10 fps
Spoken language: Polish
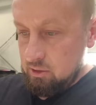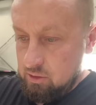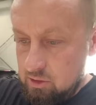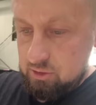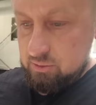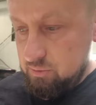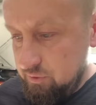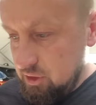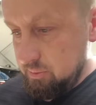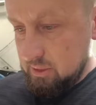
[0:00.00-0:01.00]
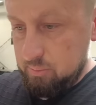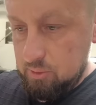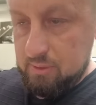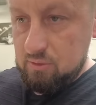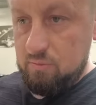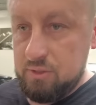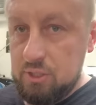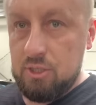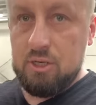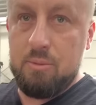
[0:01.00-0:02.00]
To, o czym mówiliśmy tam pod maską
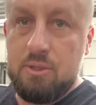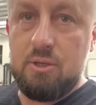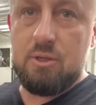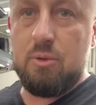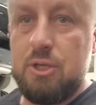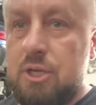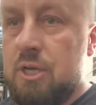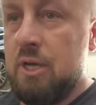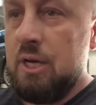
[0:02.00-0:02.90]
właśnie, że trzeba będzie rozłożyć.